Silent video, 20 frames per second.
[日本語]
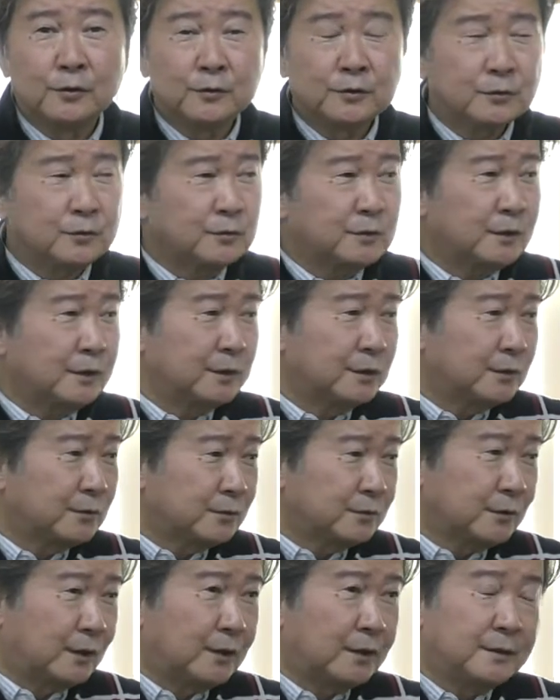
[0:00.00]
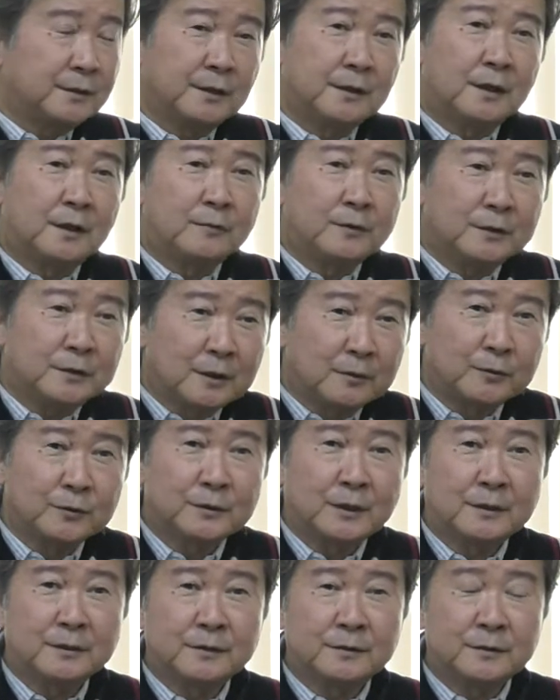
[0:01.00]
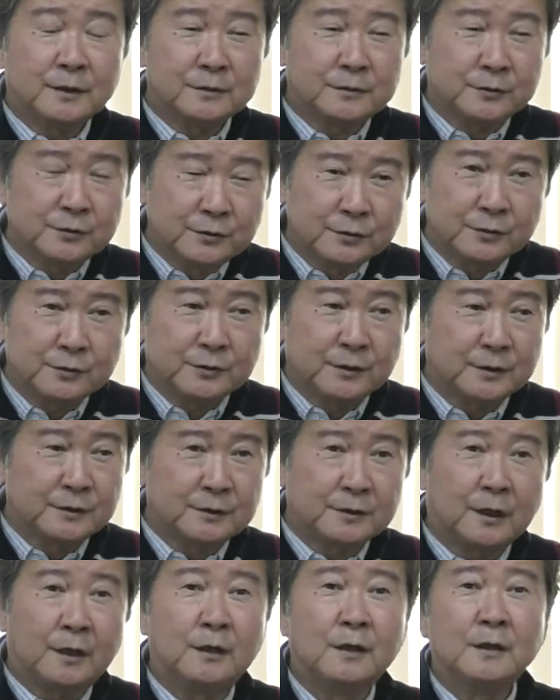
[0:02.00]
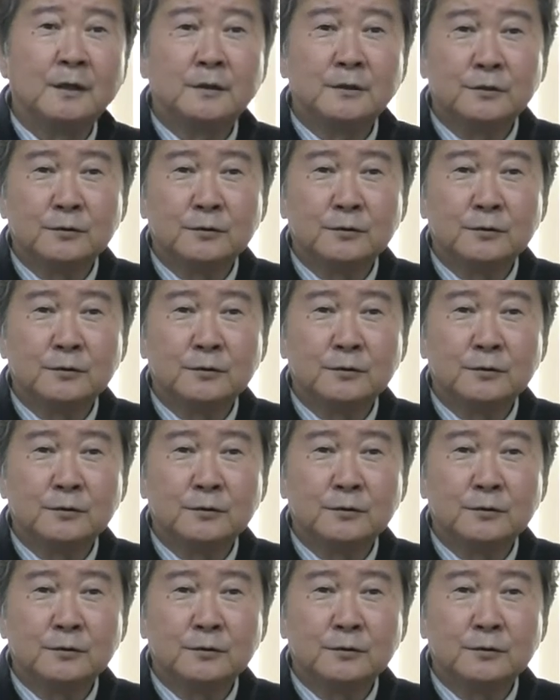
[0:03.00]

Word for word: でそれで今度はねアメリカもだんだん追従してきた